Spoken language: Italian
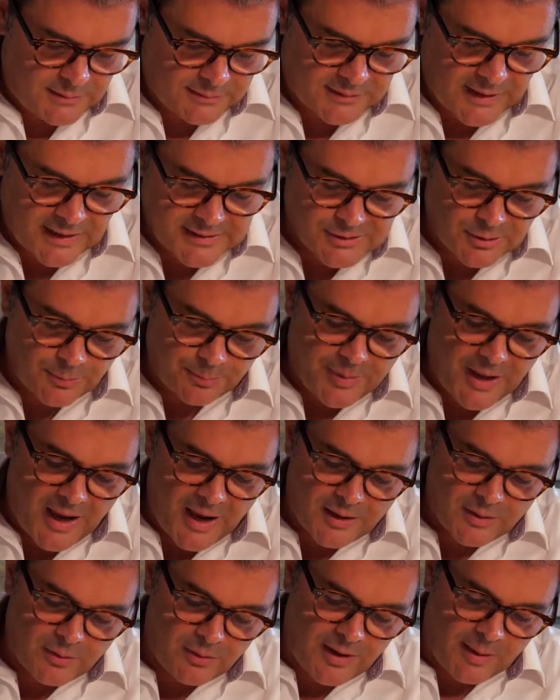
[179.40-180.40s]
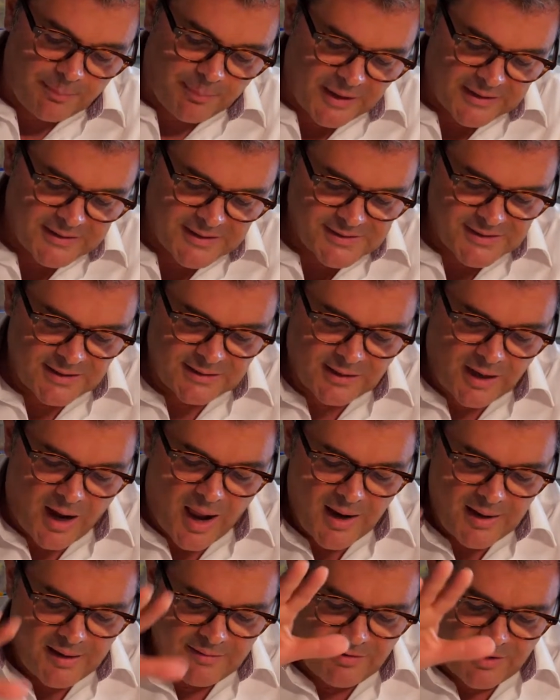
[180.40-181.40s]
Terzo piano, la parte
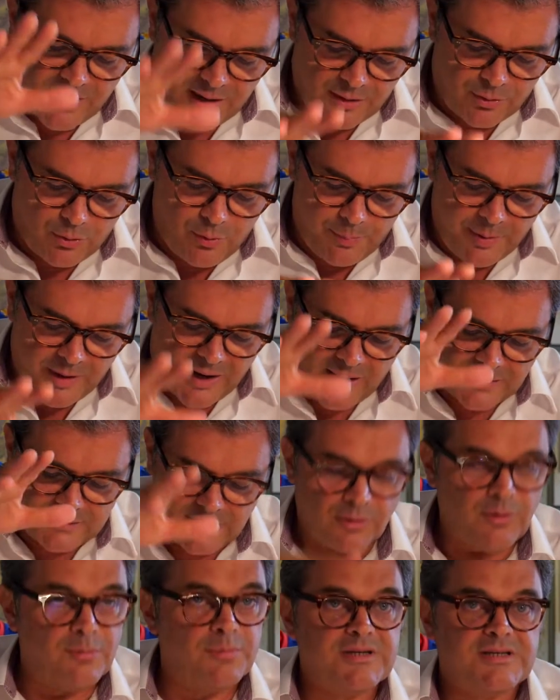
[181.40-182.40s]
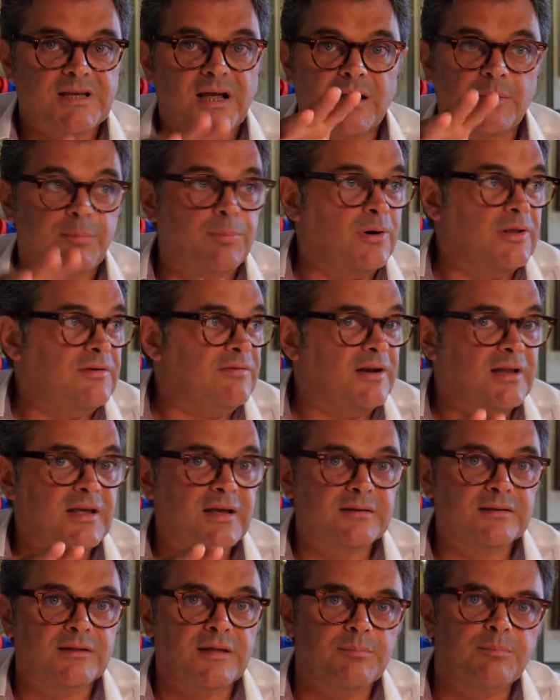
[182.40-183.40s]
centrale verrà recuperata come sala
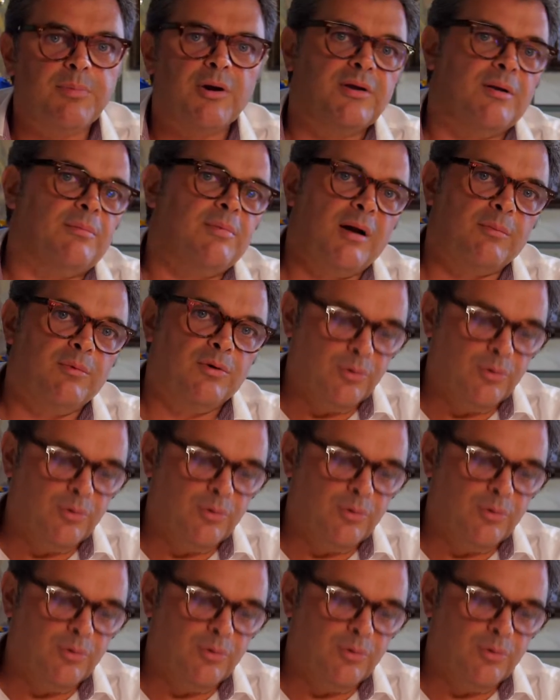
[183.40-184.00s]
polivalente, poi abbiamo